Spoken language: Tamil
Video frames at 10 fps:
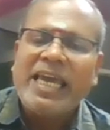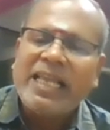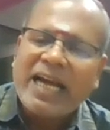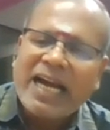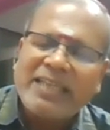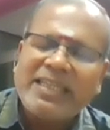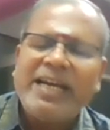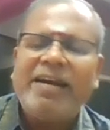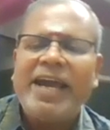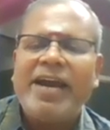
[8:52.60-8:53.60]
இது
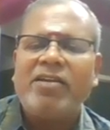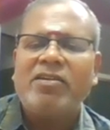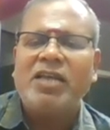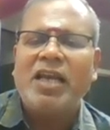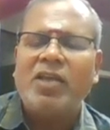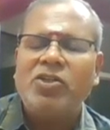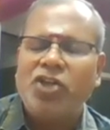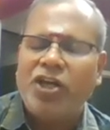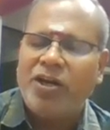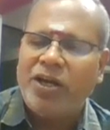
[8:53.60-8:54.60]
கசையிழையை எடுத்துட்டாலும்
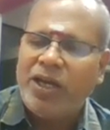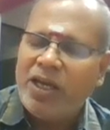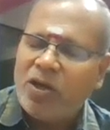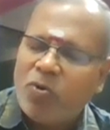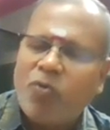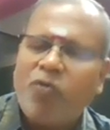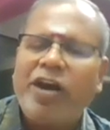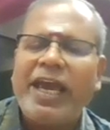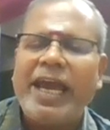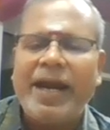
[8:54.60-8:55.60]
சரி குறுவிழையை